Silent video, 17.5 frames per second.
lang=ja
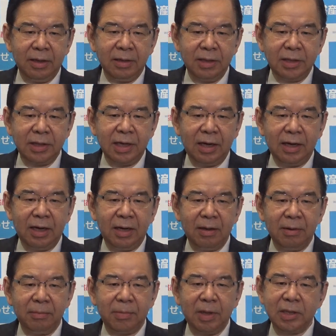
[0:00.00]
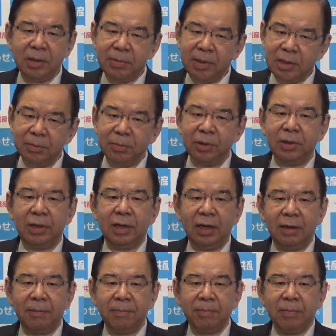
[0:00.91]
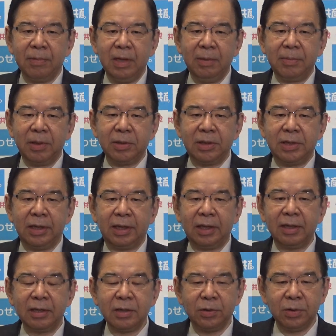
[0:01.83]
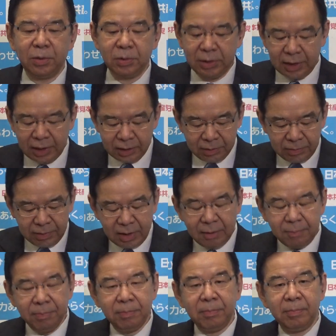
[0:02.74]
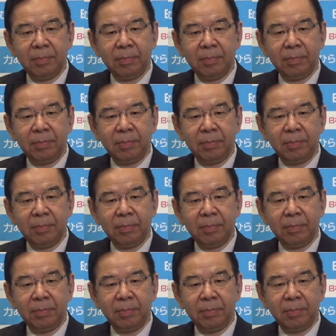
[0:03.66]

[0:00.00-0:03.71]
ですからますますもって今の政権がそういうことをやるのは